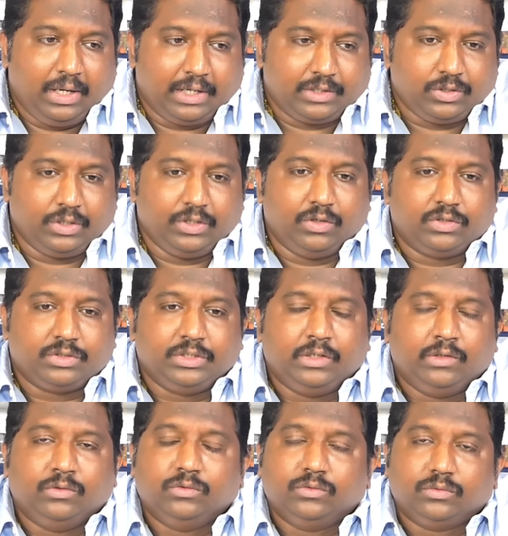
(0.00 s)
యాక్చువల్గా ఈరోజు
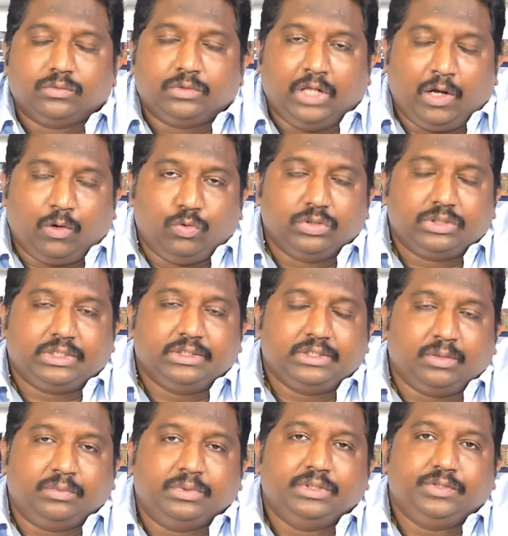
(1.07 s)
నేను దావోస్కి
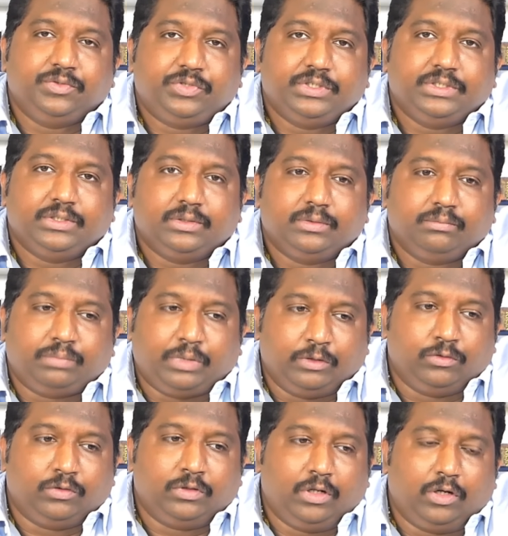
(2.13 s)
సంబంధించి
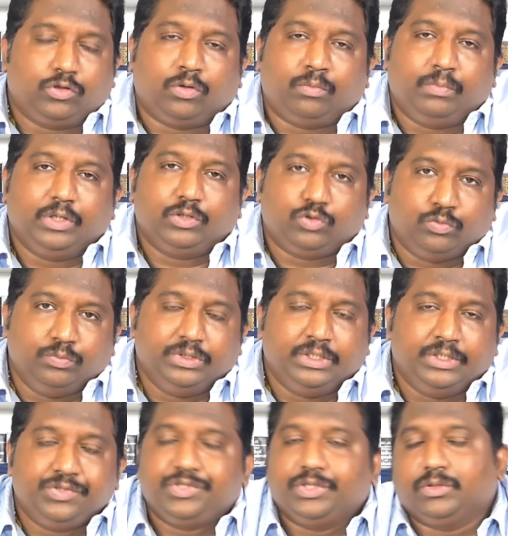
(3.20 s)
పంతొమ్మిది వందల తొంభై తొమ్మిది
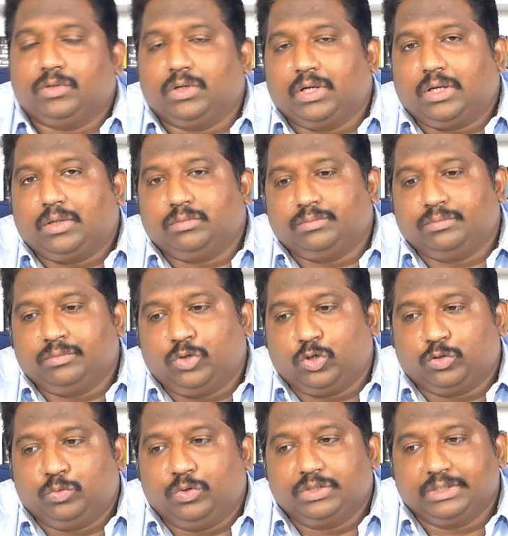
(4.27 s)
నుంచి కూడా
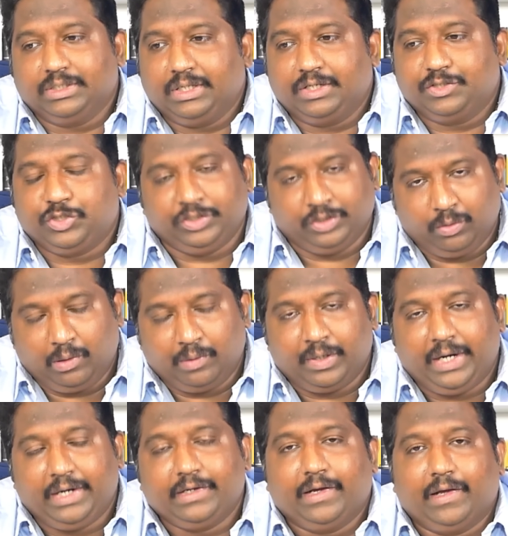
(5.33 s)
మొట్టమొదటిసారి చంద్రబాబు
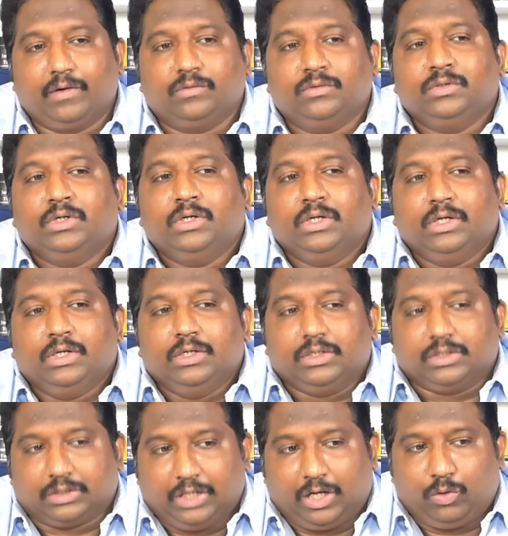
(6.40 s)
నాయుడు గారు
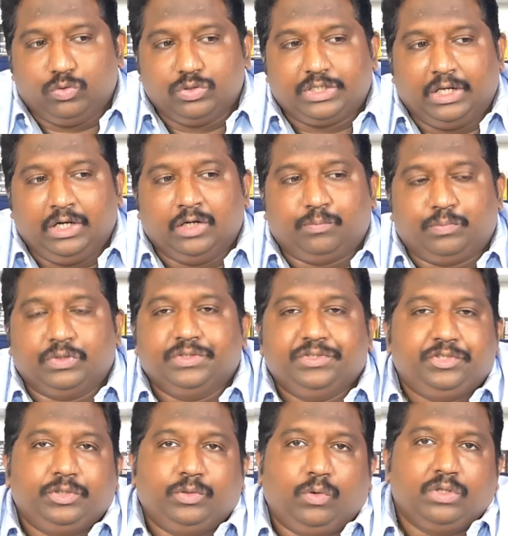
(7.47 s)
దావోస్ వెళ్ళినప్పటి
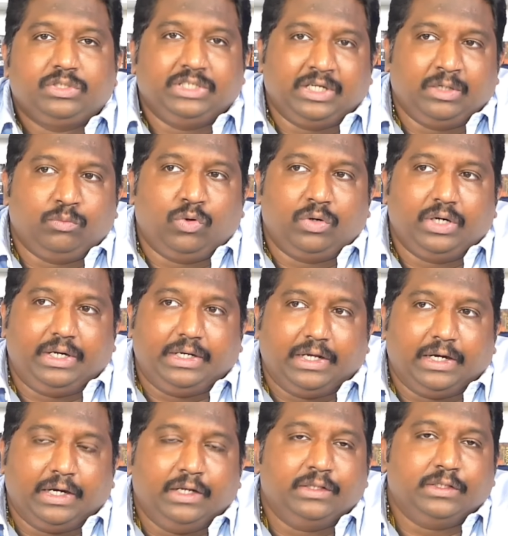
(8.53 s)
నుంచి కూడా జగన్మోహన్ రెడ్డి
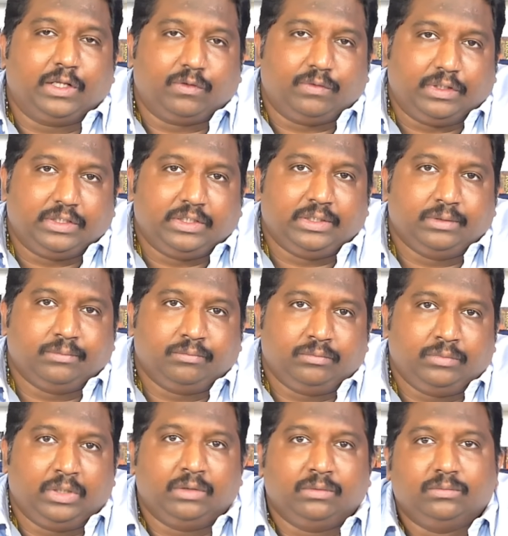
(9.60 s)
గారు వెళ్ళిన తర్వాత
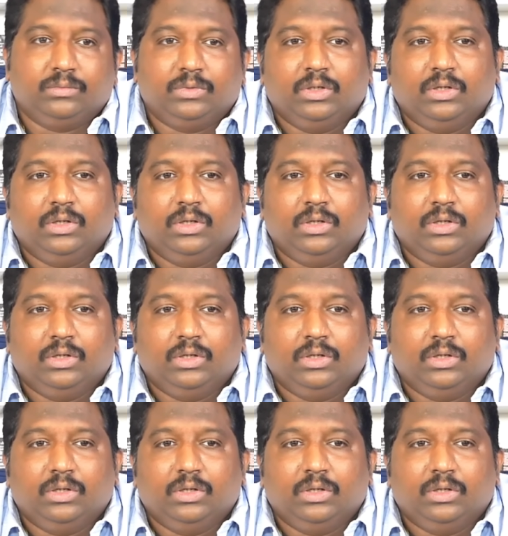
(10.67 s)
మనం